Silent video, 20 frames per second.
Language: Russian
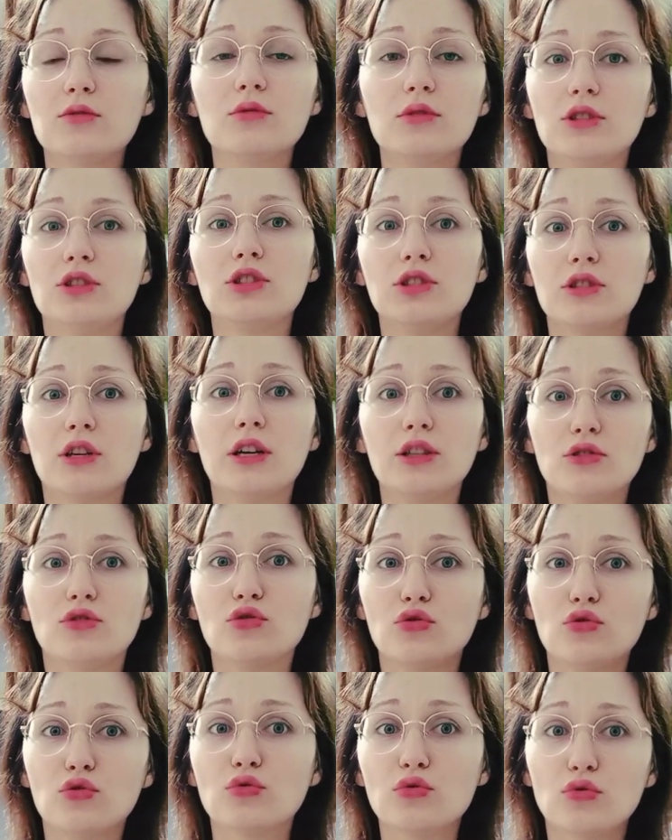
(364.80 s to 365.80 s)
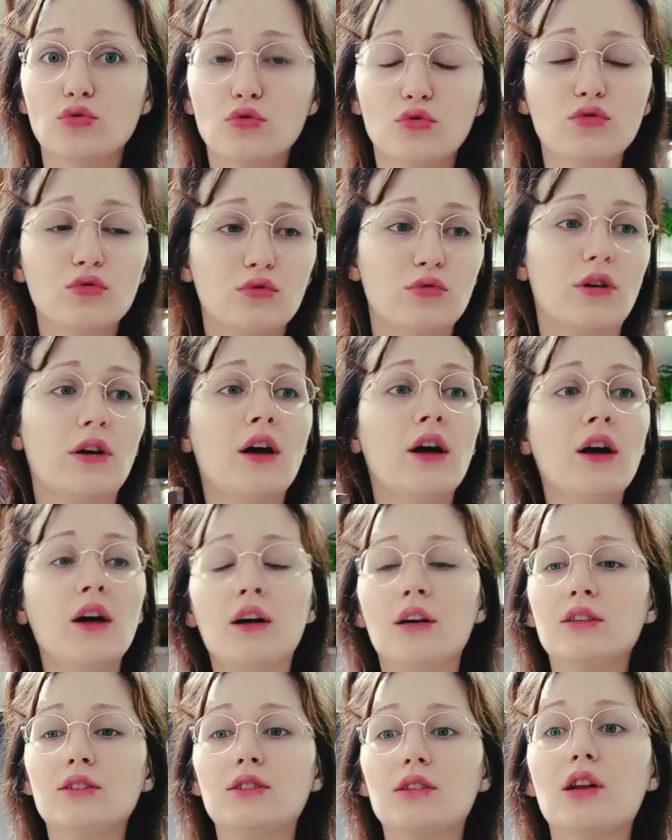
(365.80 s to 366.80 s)
начинается тук-тук-тук.
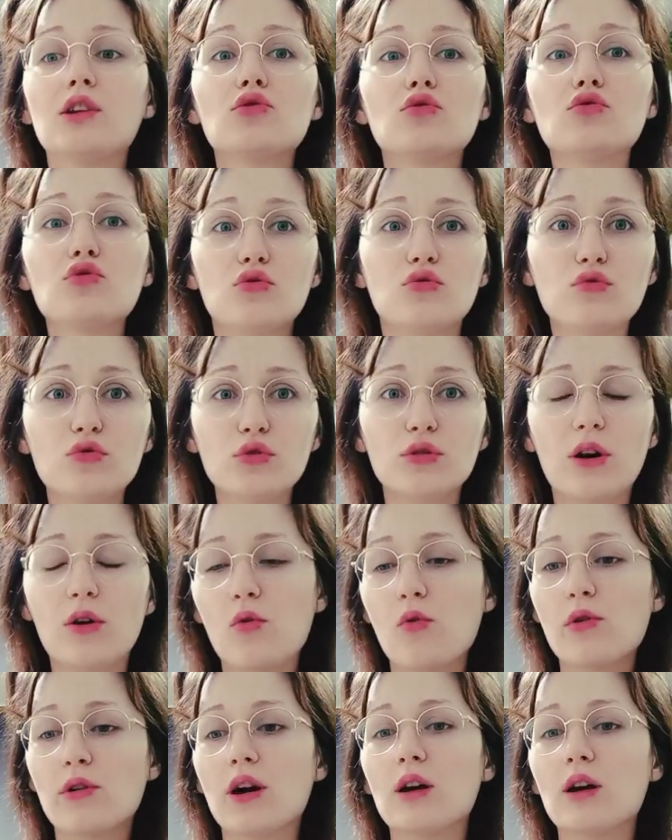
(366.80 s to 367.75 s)
Сразу стук такой,